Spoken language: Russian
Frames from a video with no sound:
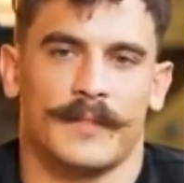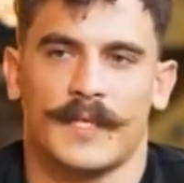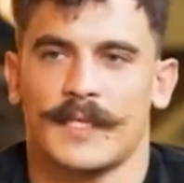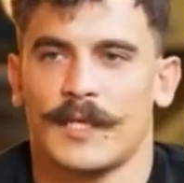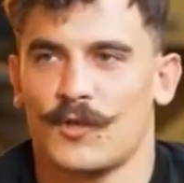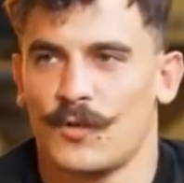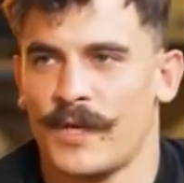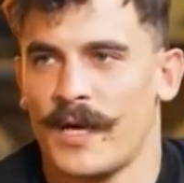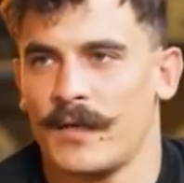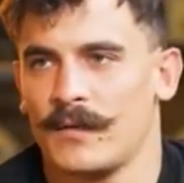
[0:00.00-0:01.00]
сказать, что
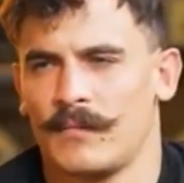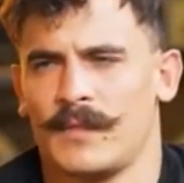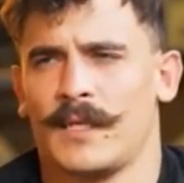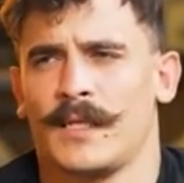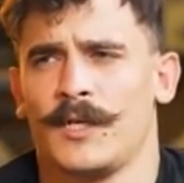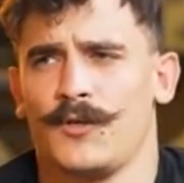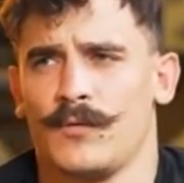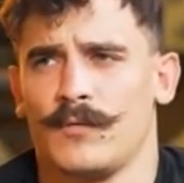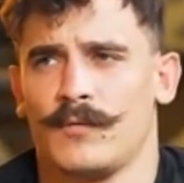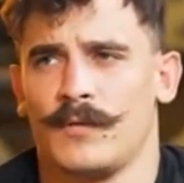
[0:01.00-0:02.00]
я доначу,
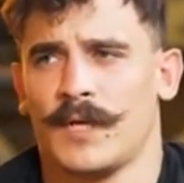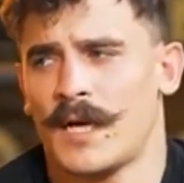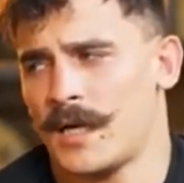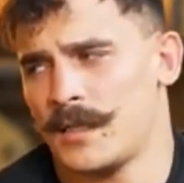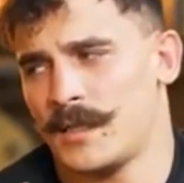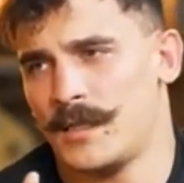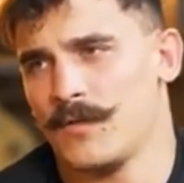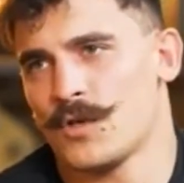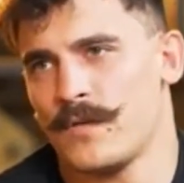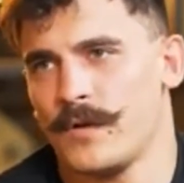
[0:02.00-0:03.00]
Э, какая-то
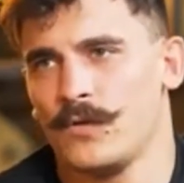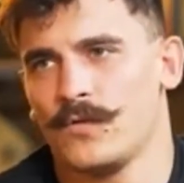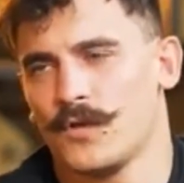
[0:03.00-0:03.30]
девушка воюет.